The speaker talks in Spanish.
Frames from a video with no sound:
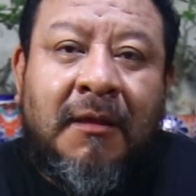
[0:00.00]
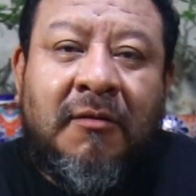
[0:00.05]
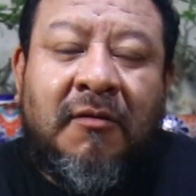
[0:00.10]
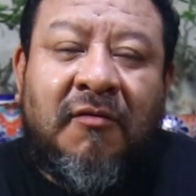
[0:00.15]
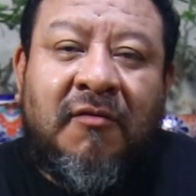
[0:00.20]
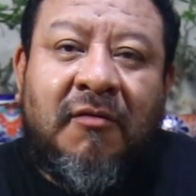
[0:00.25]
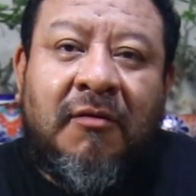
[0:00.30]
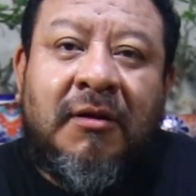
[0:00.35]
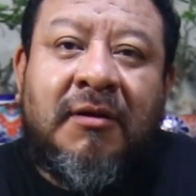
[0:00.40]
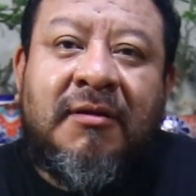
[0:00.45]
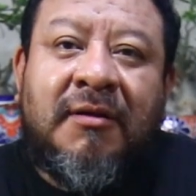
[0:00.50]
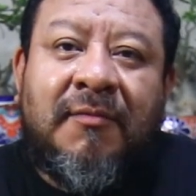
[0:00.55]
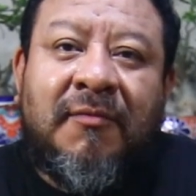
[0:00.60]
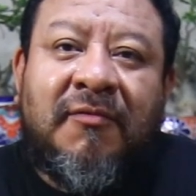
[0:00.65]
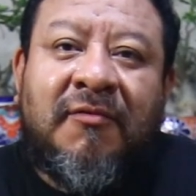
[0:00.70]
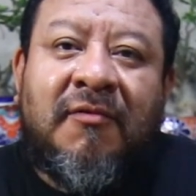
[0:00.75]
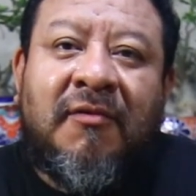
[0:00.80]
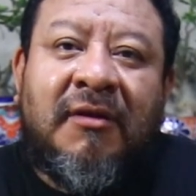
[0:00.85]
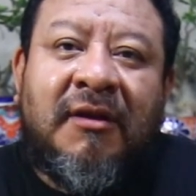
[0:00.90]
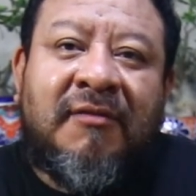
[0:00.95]
nos
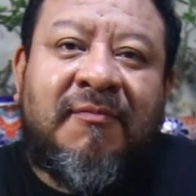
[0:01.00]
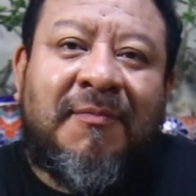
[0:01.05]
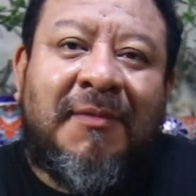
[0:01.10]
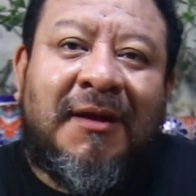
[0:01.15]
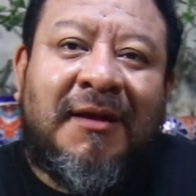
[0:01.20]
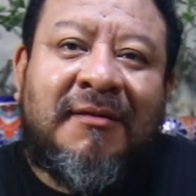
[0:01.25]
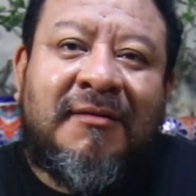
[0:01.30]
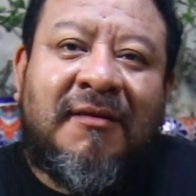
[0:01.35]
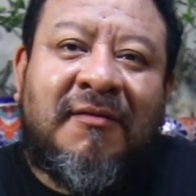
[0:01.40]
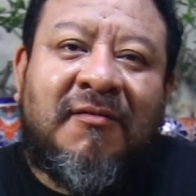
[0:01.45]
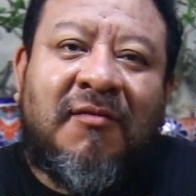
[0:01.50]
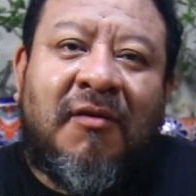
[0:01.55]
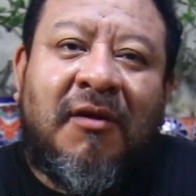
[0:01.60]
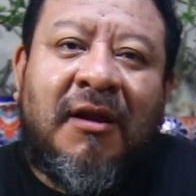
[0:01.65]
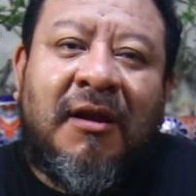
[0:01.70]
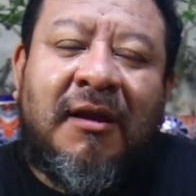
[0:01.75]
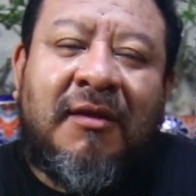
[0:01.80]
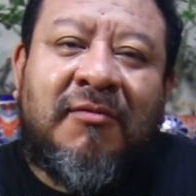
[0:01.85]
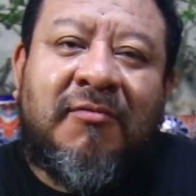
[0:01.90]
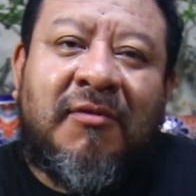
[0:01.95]
conectamos con las plantas, con
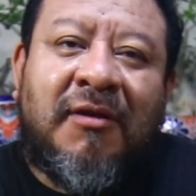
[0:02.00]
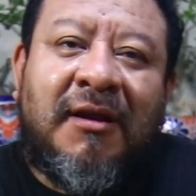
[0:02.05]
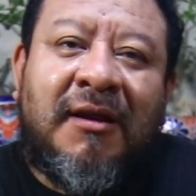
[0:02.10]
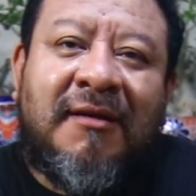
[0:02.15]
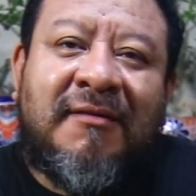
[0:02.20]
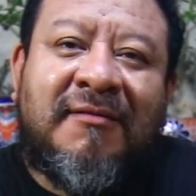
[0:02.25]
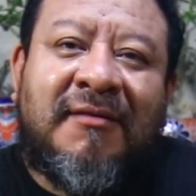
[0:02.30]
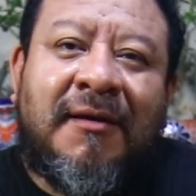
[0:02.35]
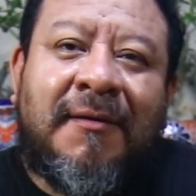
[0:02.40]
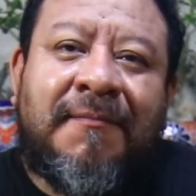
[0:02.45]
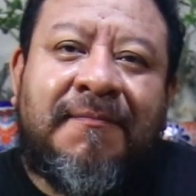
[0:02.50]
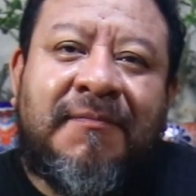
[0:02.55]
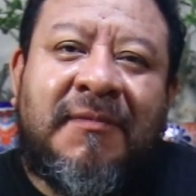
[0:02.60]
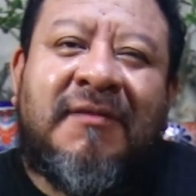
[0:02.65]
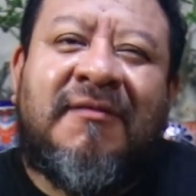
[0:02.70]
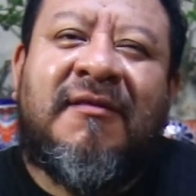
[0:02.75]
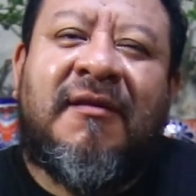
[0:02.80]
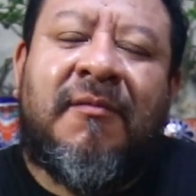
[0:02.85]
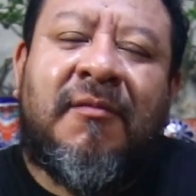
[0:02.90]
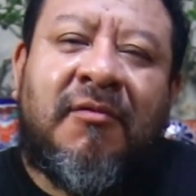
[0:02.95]
la naturaleza
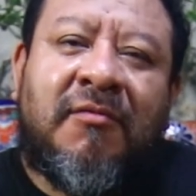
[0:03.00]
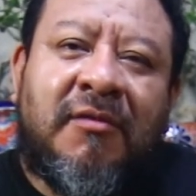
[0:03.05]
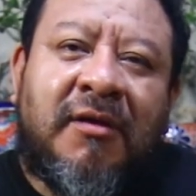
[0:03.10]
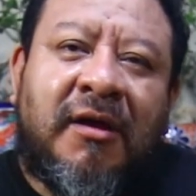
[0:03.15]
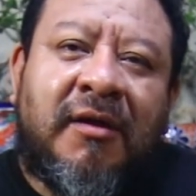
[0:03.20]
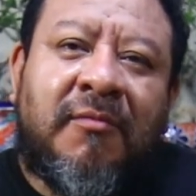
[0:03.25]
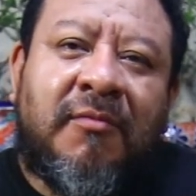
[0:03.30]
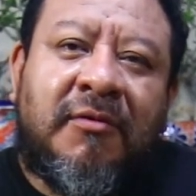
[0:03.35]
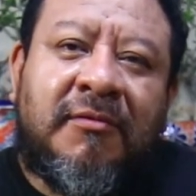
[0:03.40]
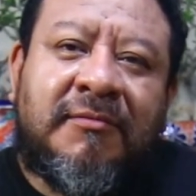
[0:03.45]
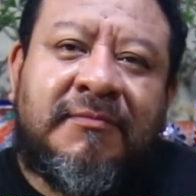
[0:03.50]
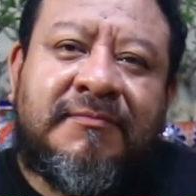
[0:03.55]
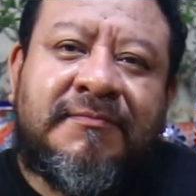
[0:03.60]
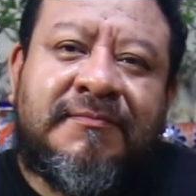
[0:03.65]
y siembra un árbol.